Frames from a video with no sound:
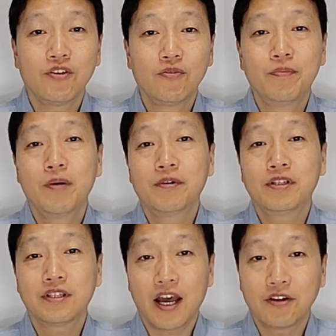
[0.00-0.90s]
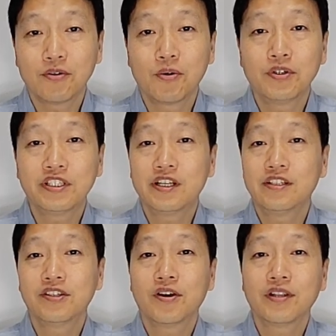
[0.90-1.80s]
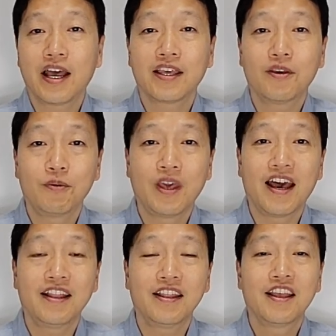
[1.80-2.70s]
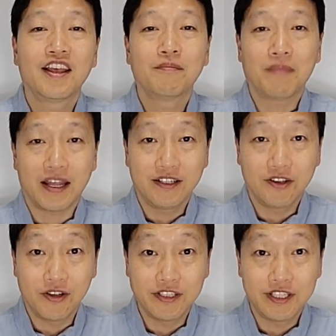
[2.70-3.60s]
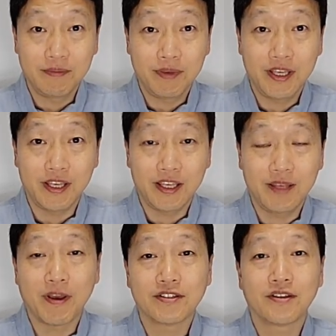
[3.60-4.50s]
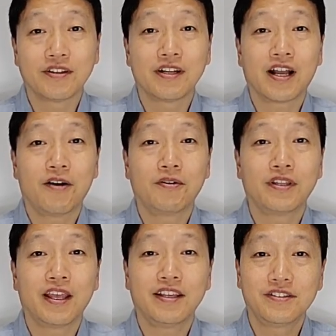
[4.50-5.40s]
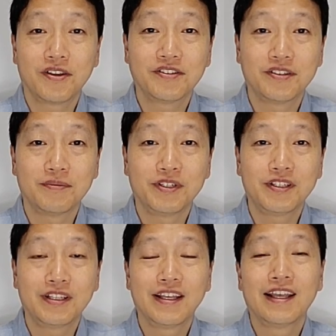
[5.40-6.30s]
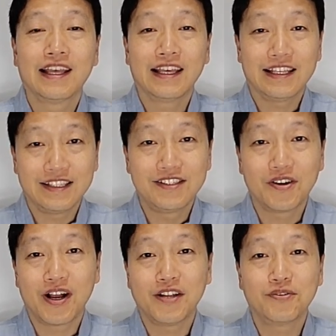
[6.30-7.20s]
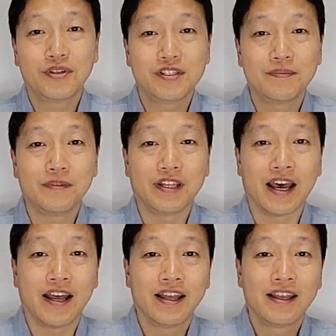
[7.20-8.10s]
율법을 따르고 실천하기 위한 많은 열심이 이 백성들 가운데 있었음은 인정할 수 있습니다.